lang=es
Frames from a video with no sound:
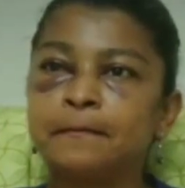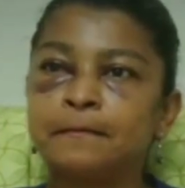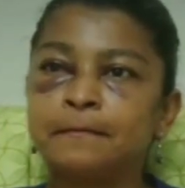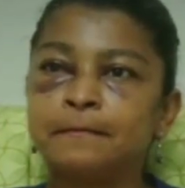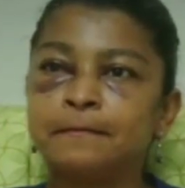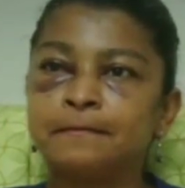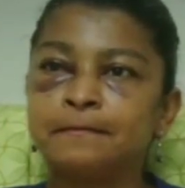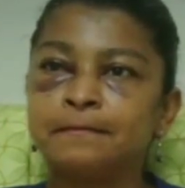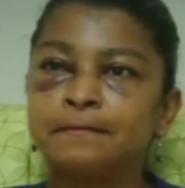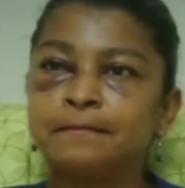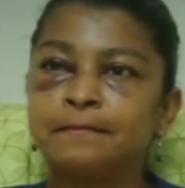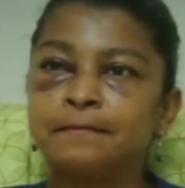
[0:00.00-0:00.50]

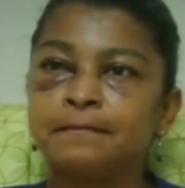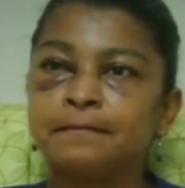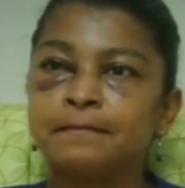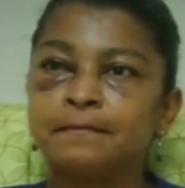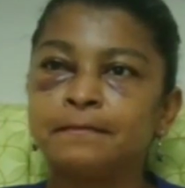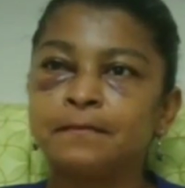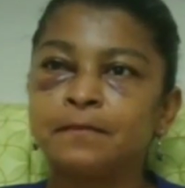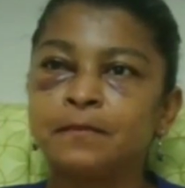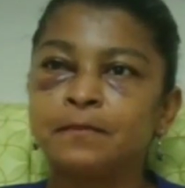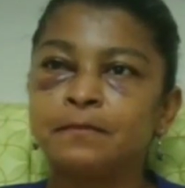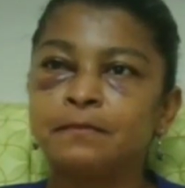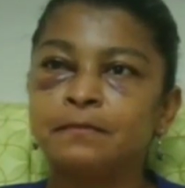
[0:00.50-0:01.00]
¿Cuánto
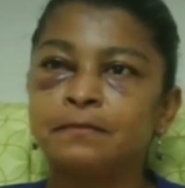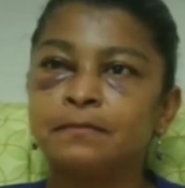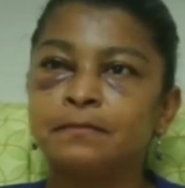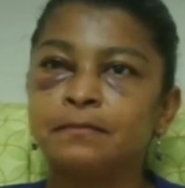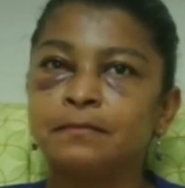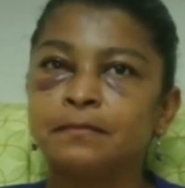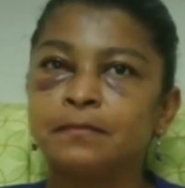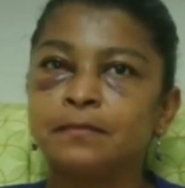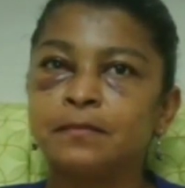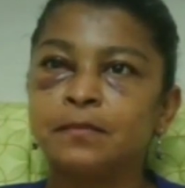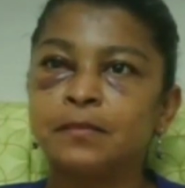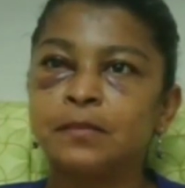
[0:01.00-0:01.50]
tomaron de licor
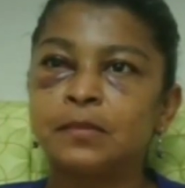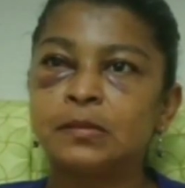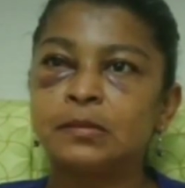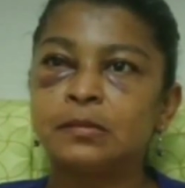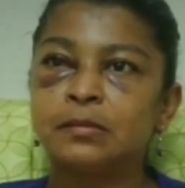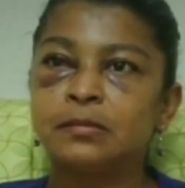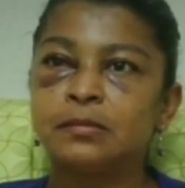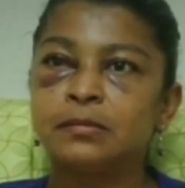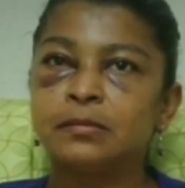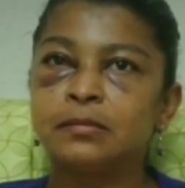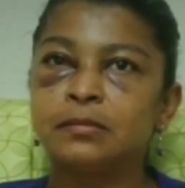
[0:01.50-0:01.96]
qué licor